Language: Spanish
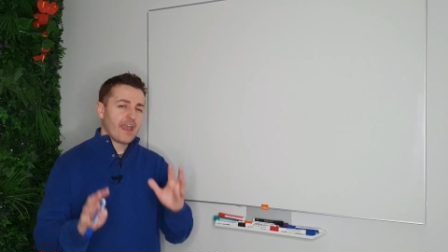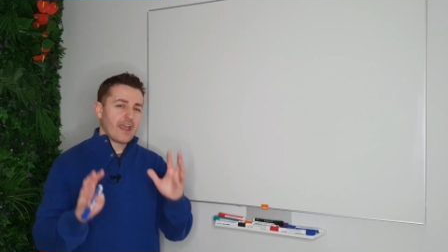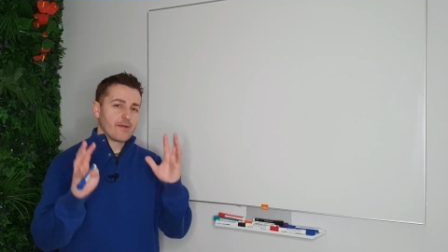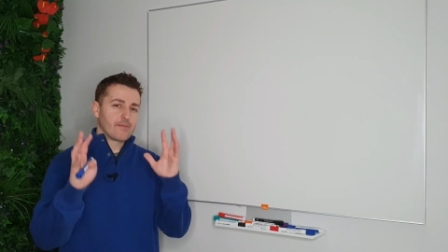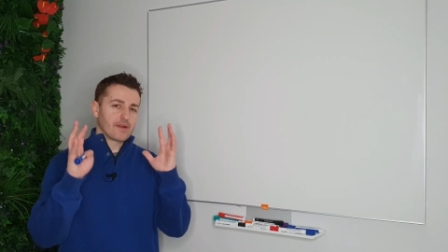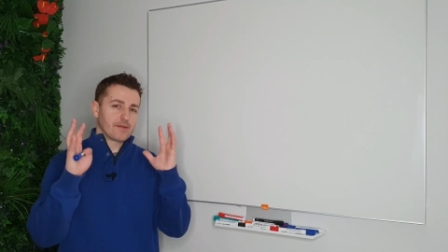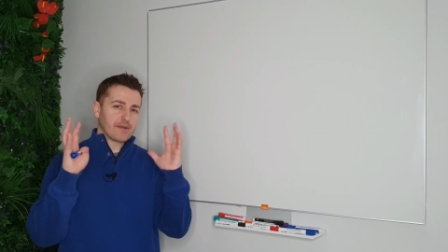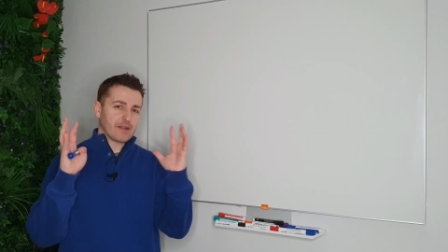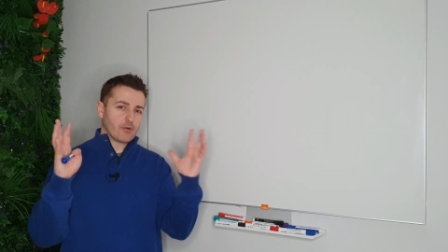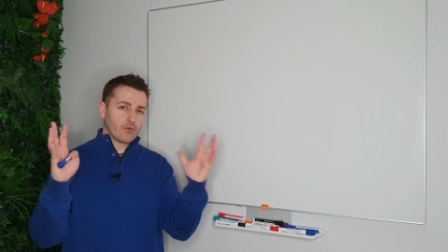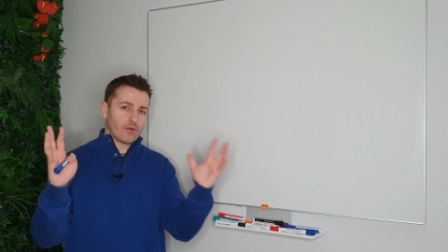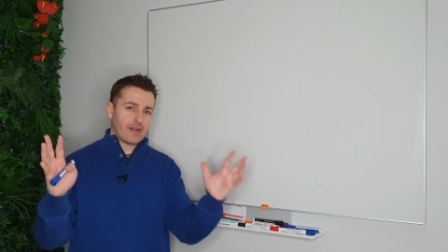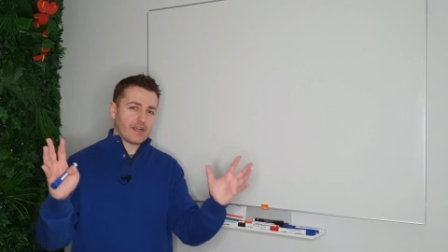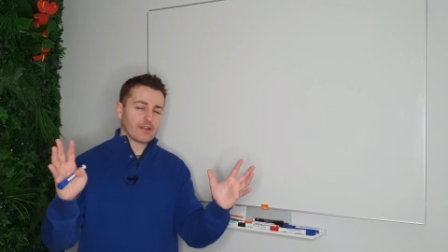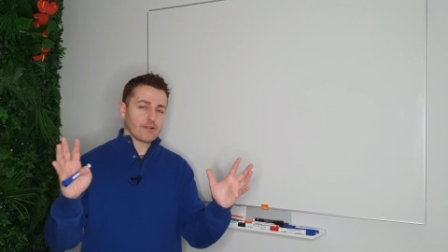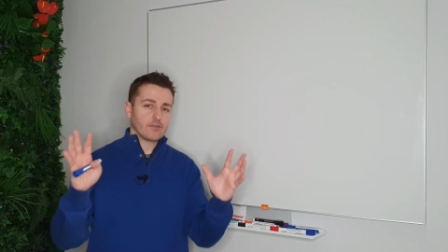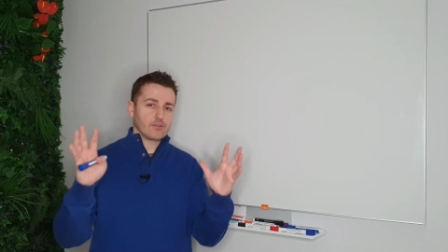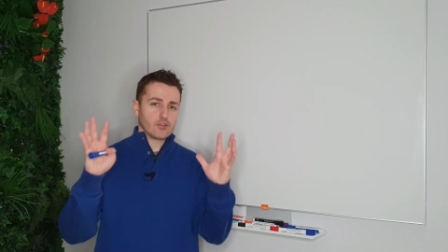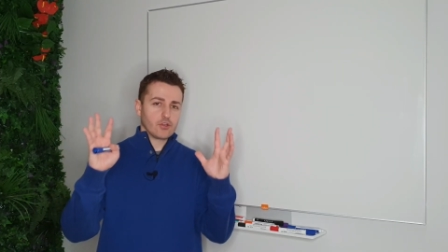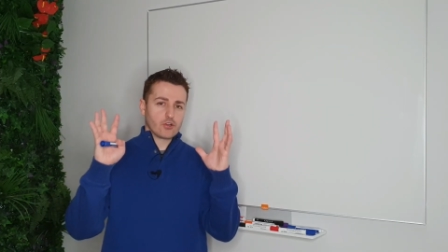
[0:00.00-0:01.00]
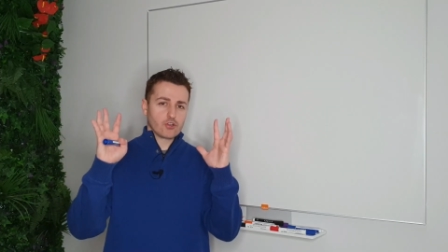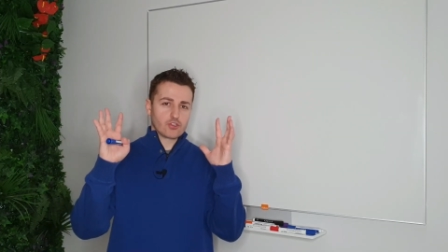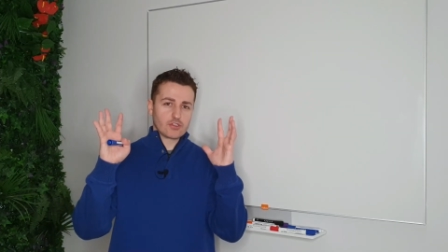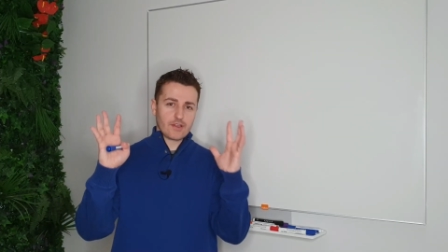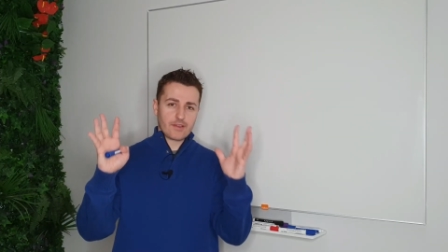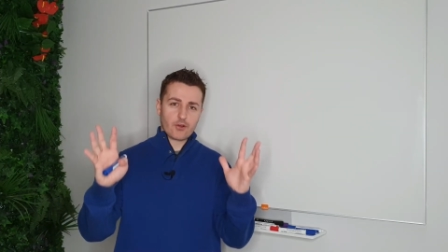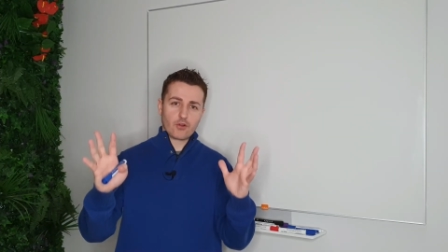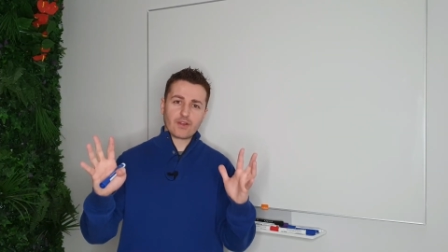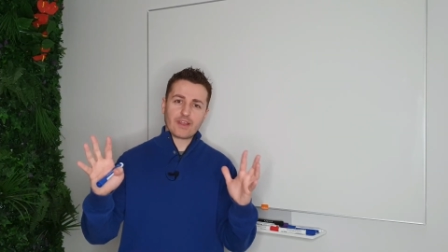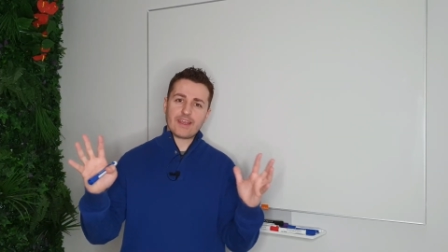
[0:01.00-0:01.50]
En primer lugar, yo
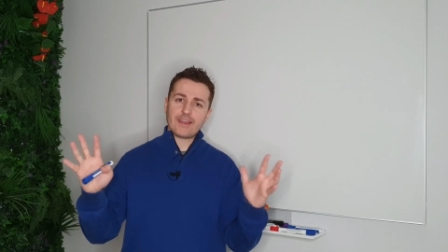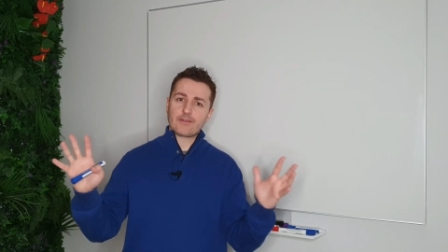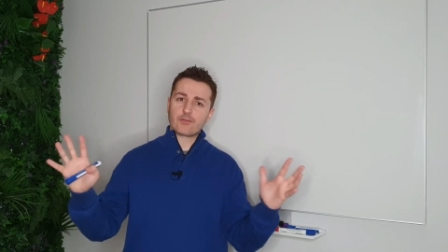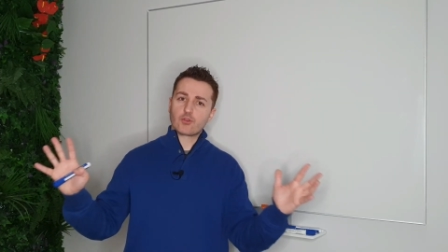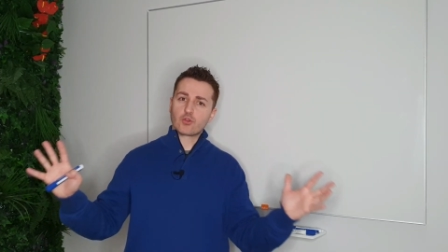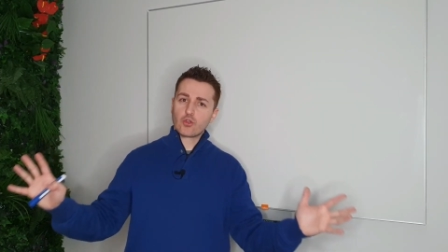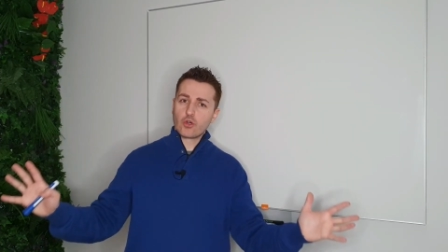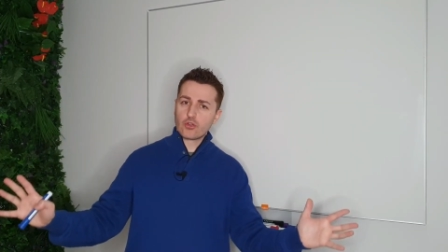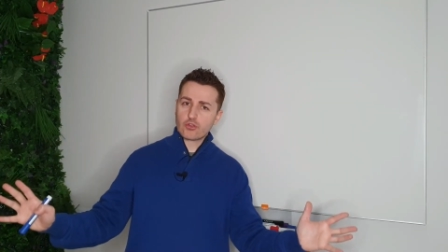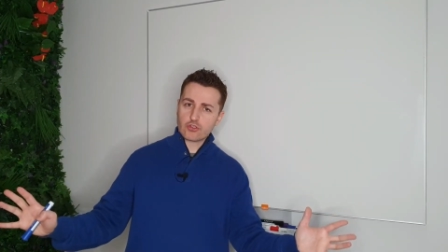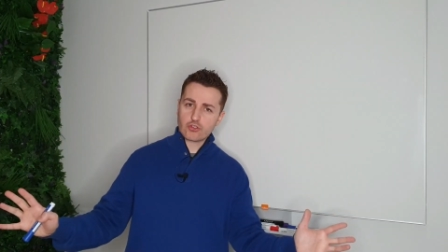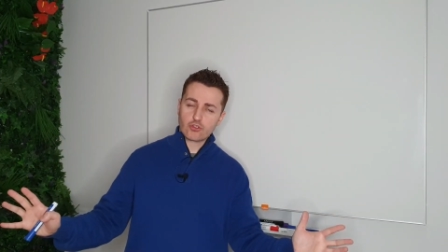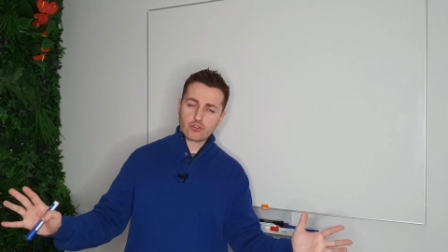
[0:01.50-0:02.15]
considero que todos